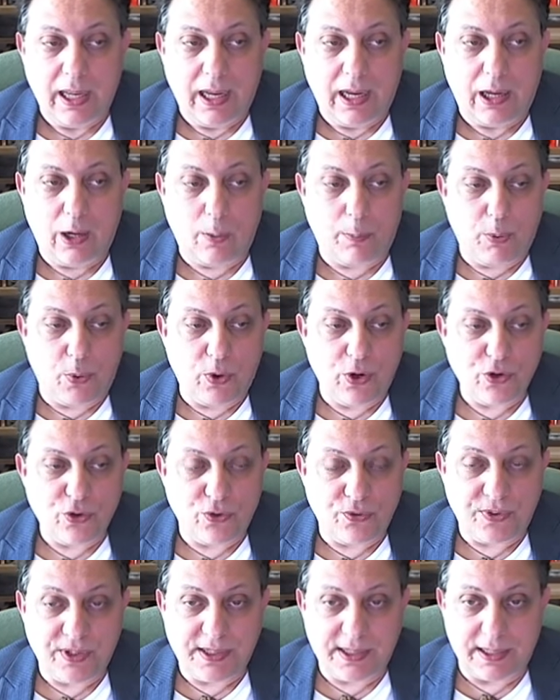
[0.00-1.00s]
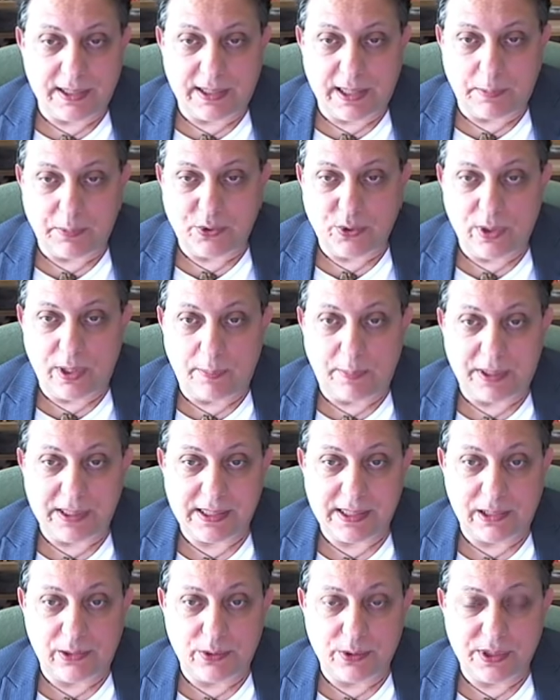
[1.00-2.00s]
Alors pourquoi je fais cette capsule après
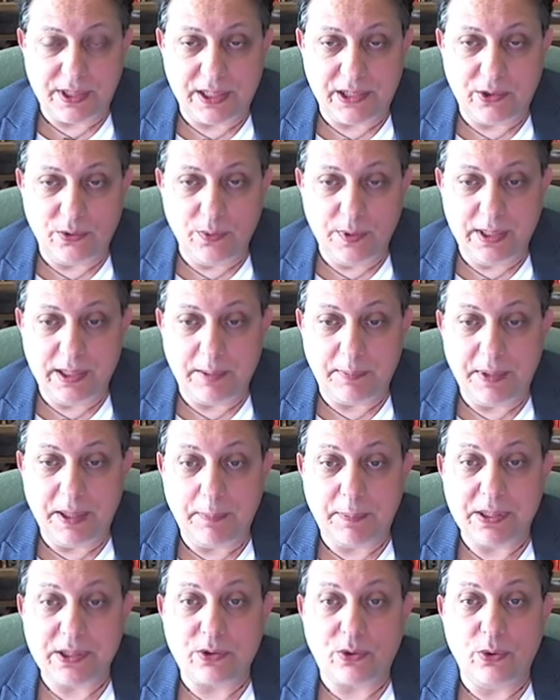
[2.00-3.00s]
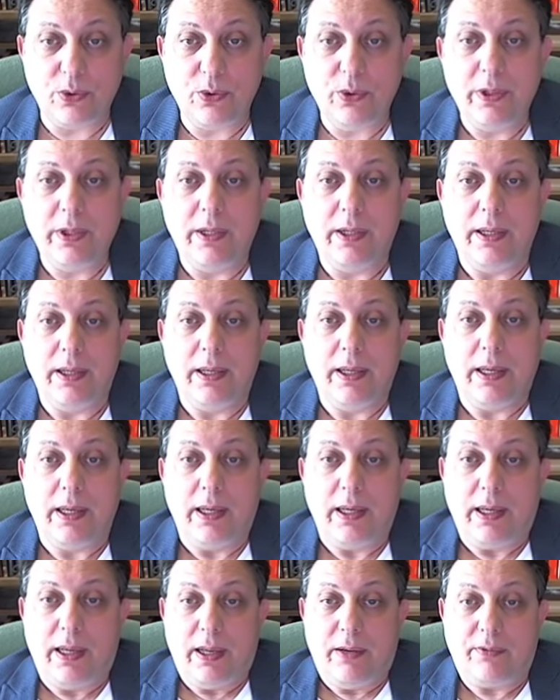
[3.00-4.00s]
celle de cette nuit Eh bien parce que
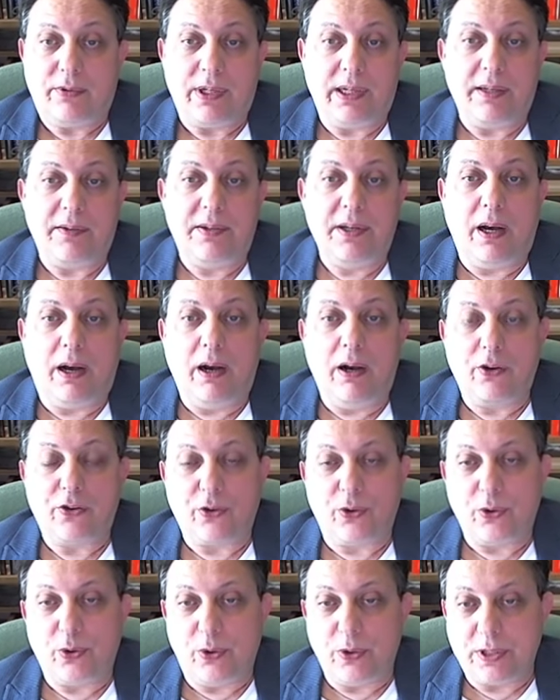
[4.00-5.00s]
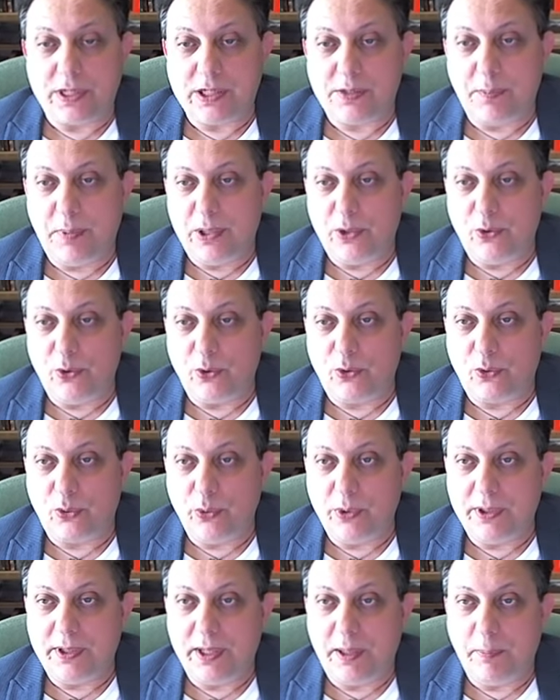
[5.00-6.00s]
vous allez dire Ah, jean qui se mêle de
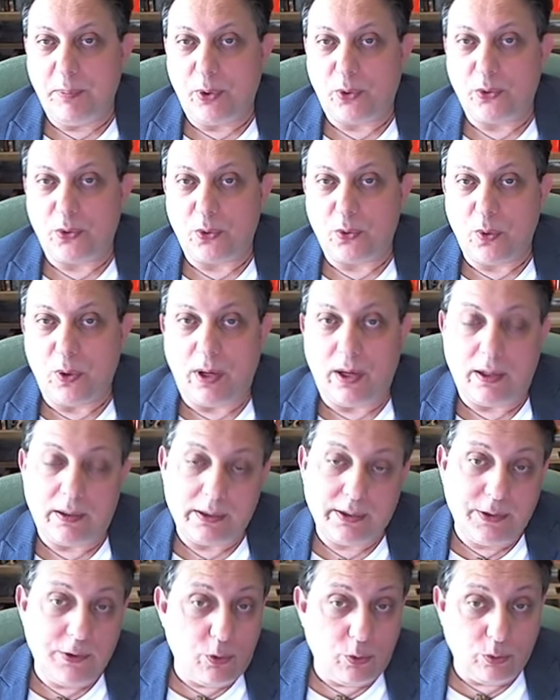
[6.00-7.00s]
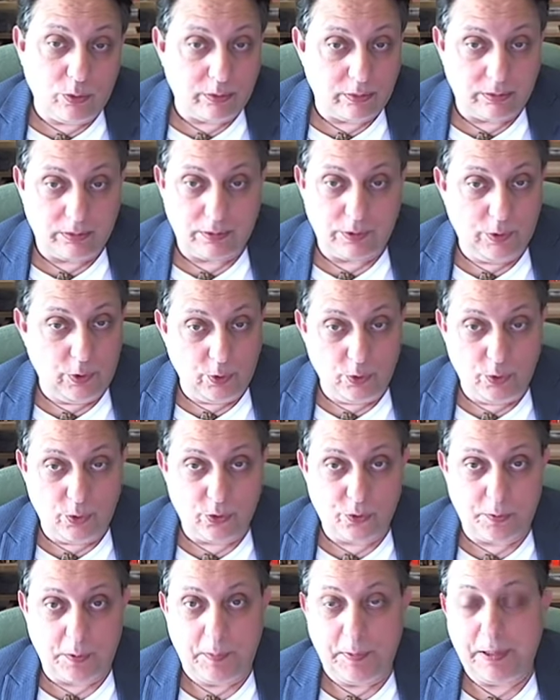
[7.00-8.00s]
tout et de n'importe quoi. Non, non,
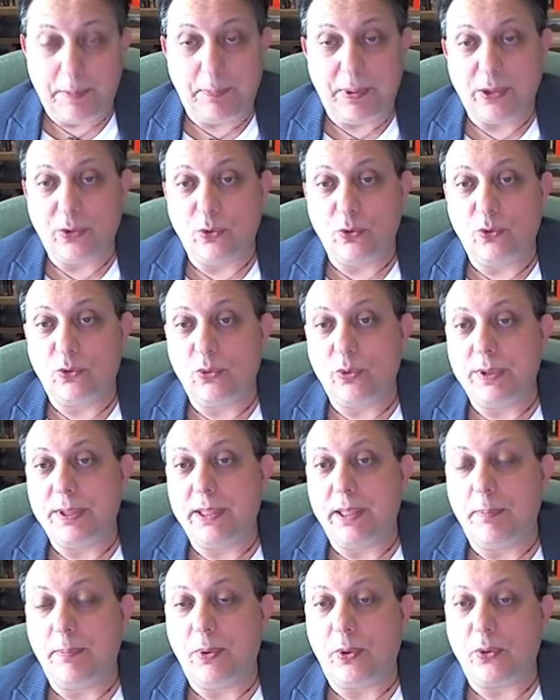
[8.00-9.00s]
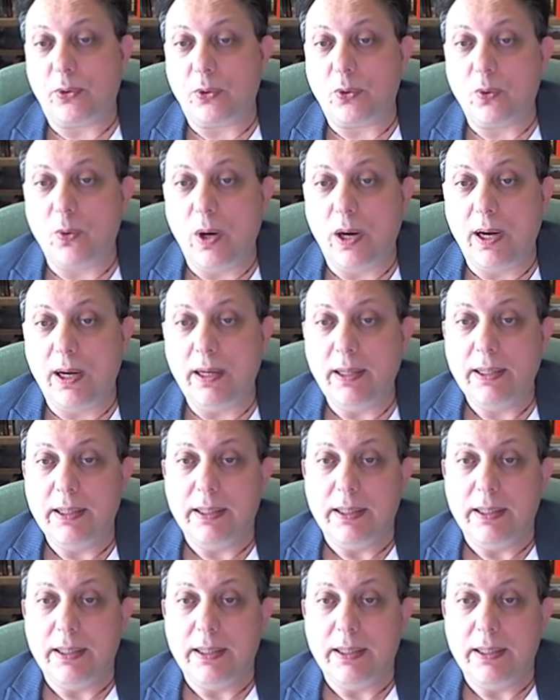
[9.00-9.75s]
non, je ne me mêle pas de tout et de n'importe quoi.